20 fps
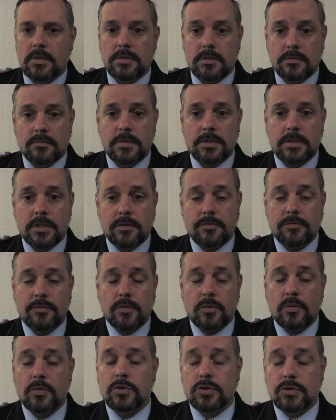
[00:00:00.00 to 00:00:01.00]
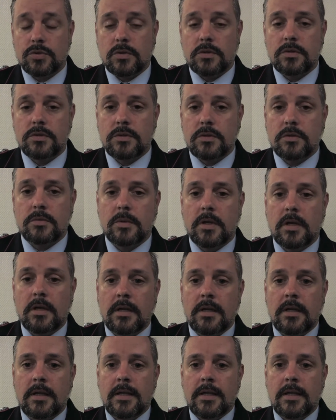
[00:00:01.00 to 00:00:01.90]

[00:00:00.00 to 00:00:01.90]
Da sind wir sehr froh und stolz drüber.